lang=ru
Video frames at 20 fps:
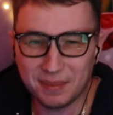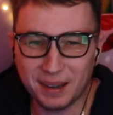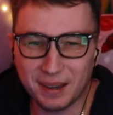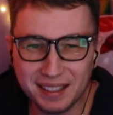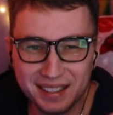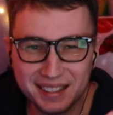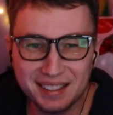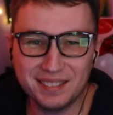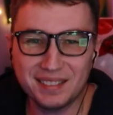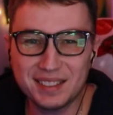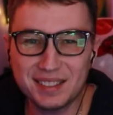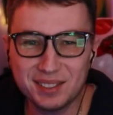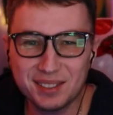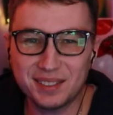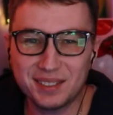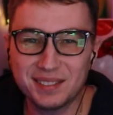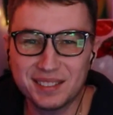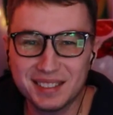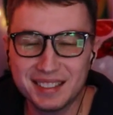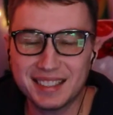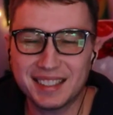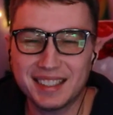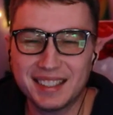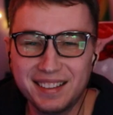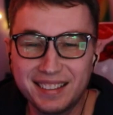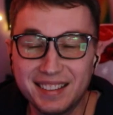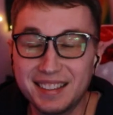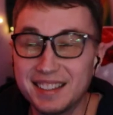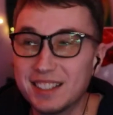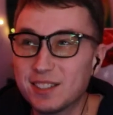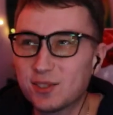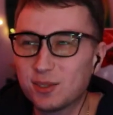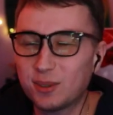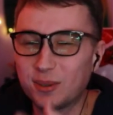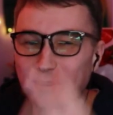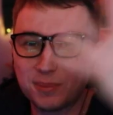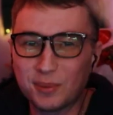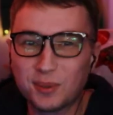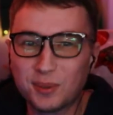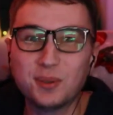мать 999 из,
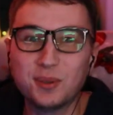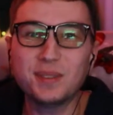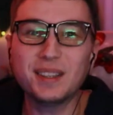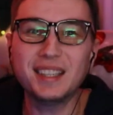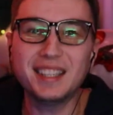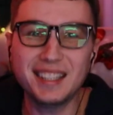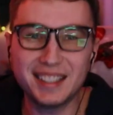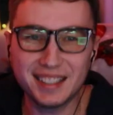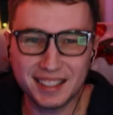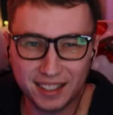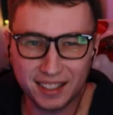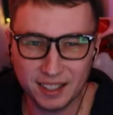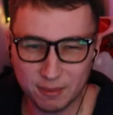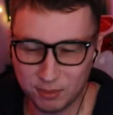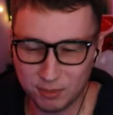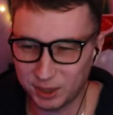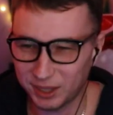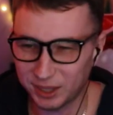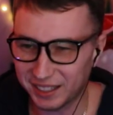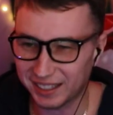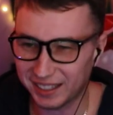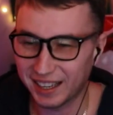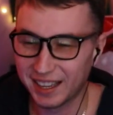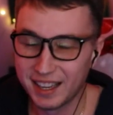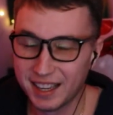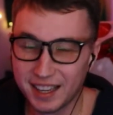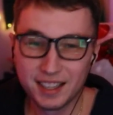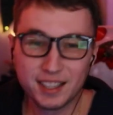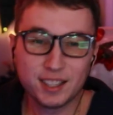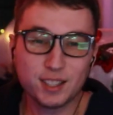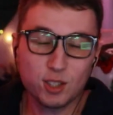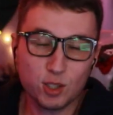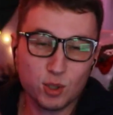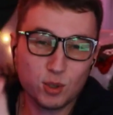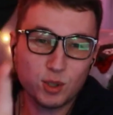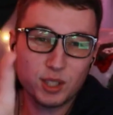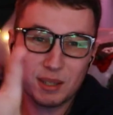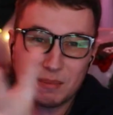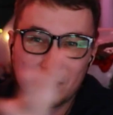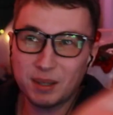чтобы увидеть этот мультик. И
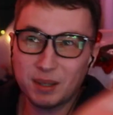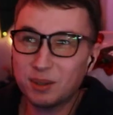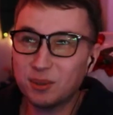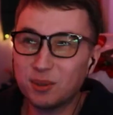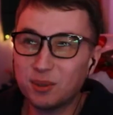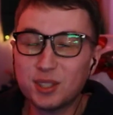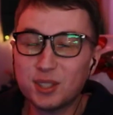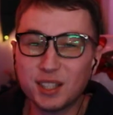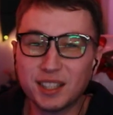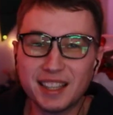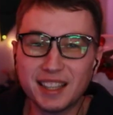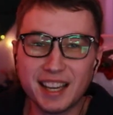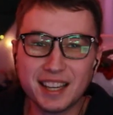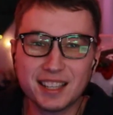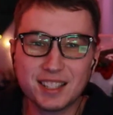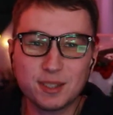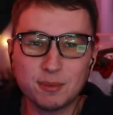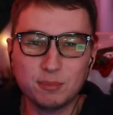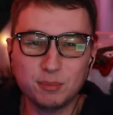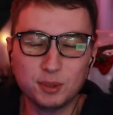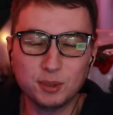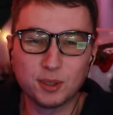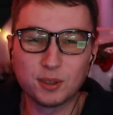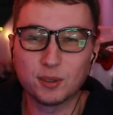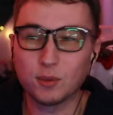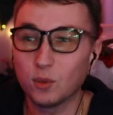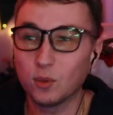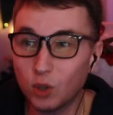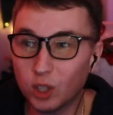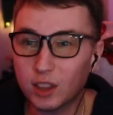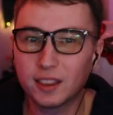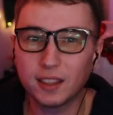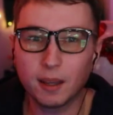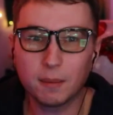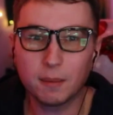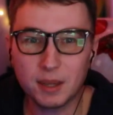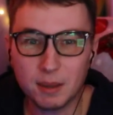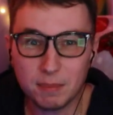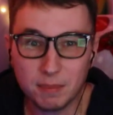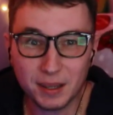что теперь точно так же будут? Вот
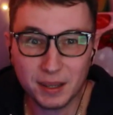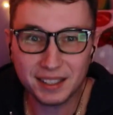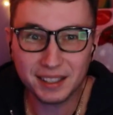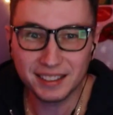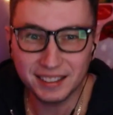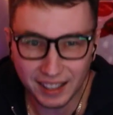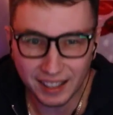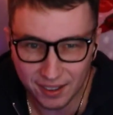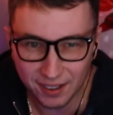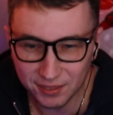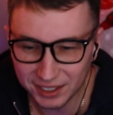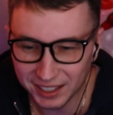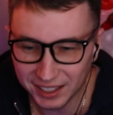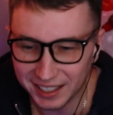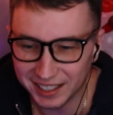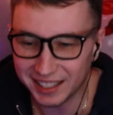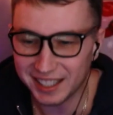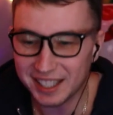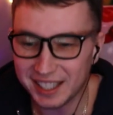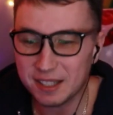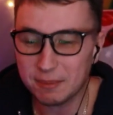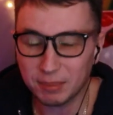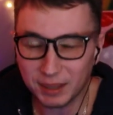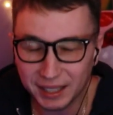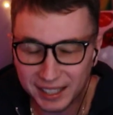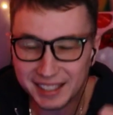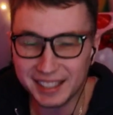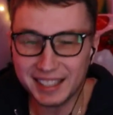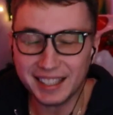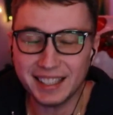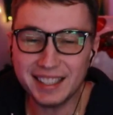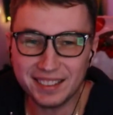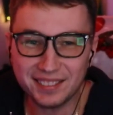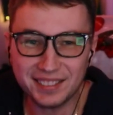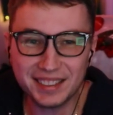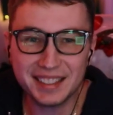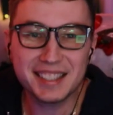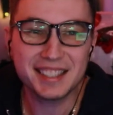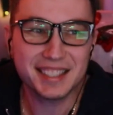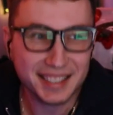нам теперь главное
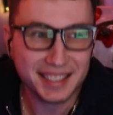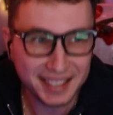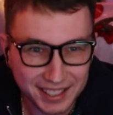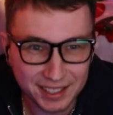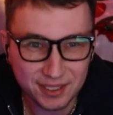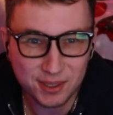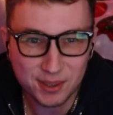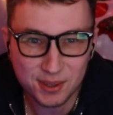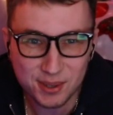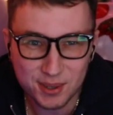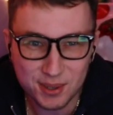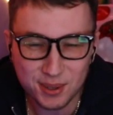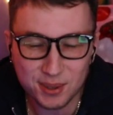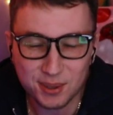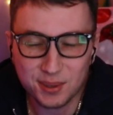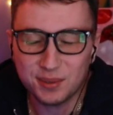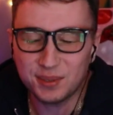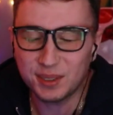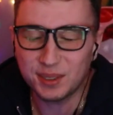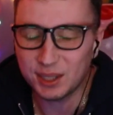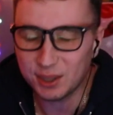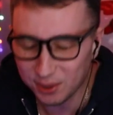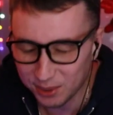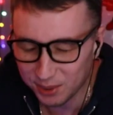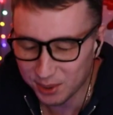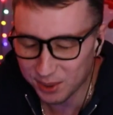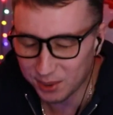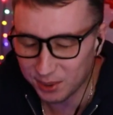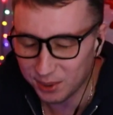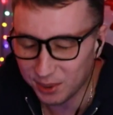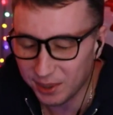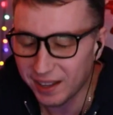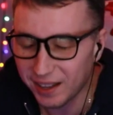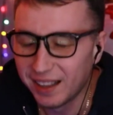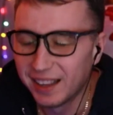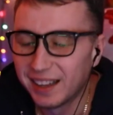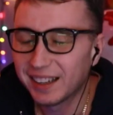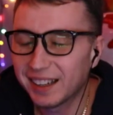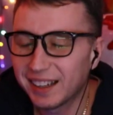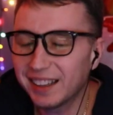разблокировать следующую видюшку
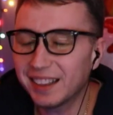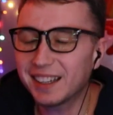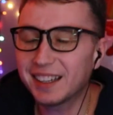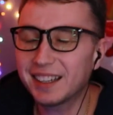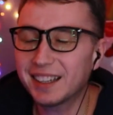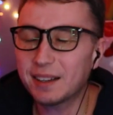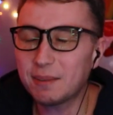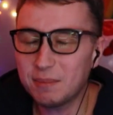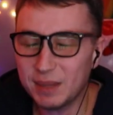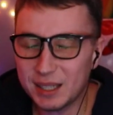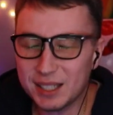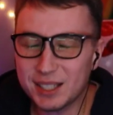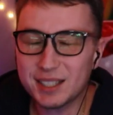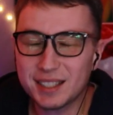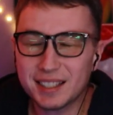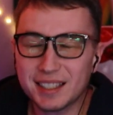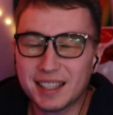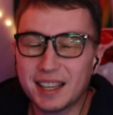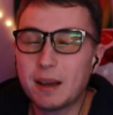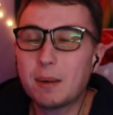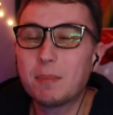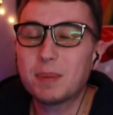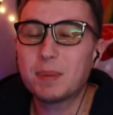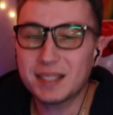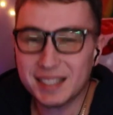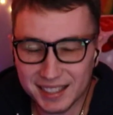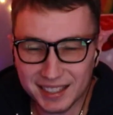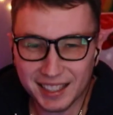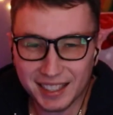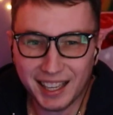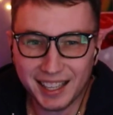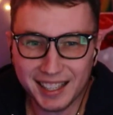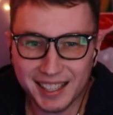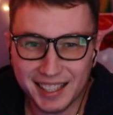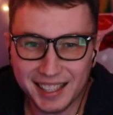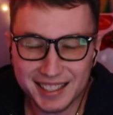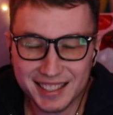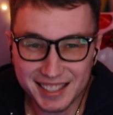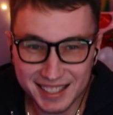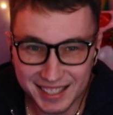голограммическое
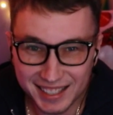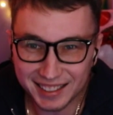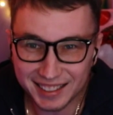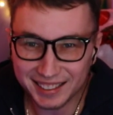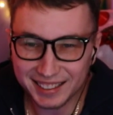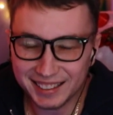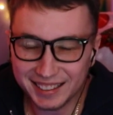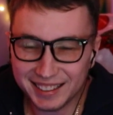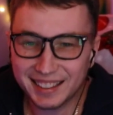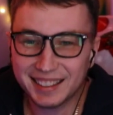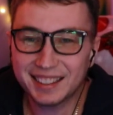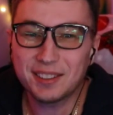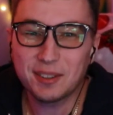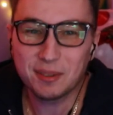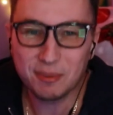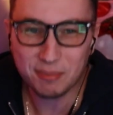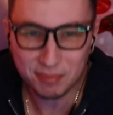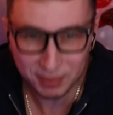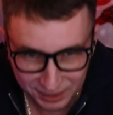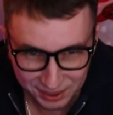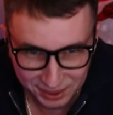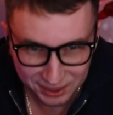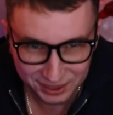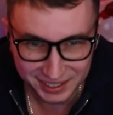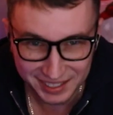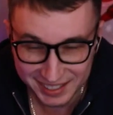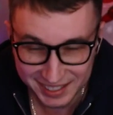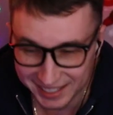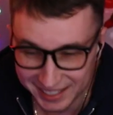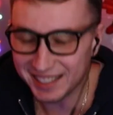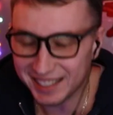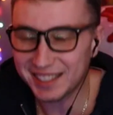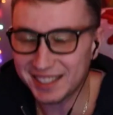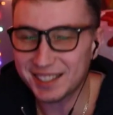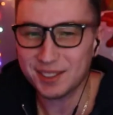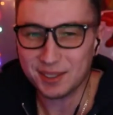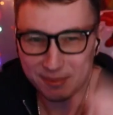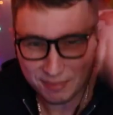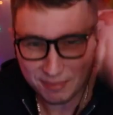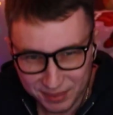послание от Селдона, где он придет и скажет,
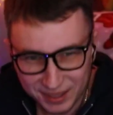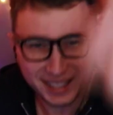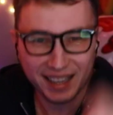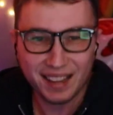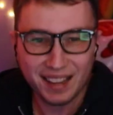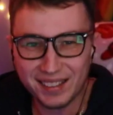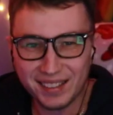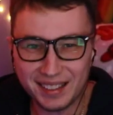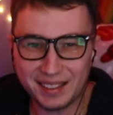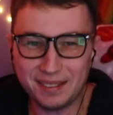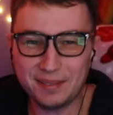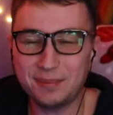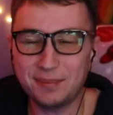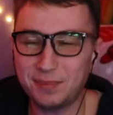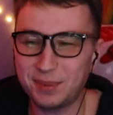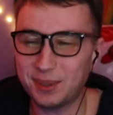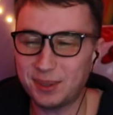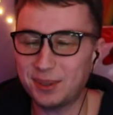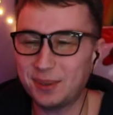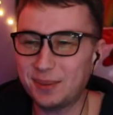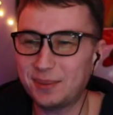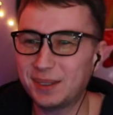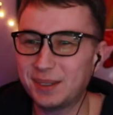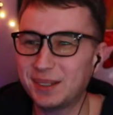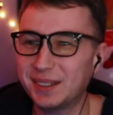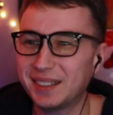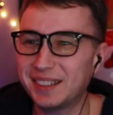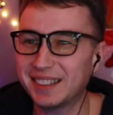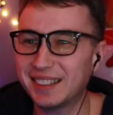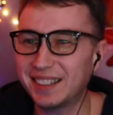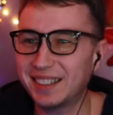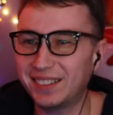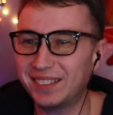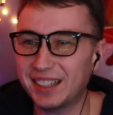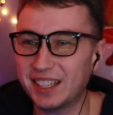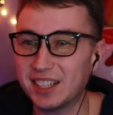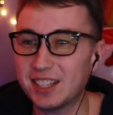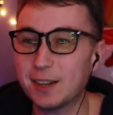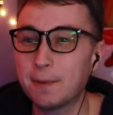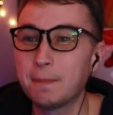что правильным путем идете,
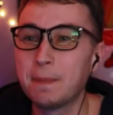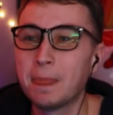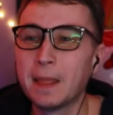товарищ.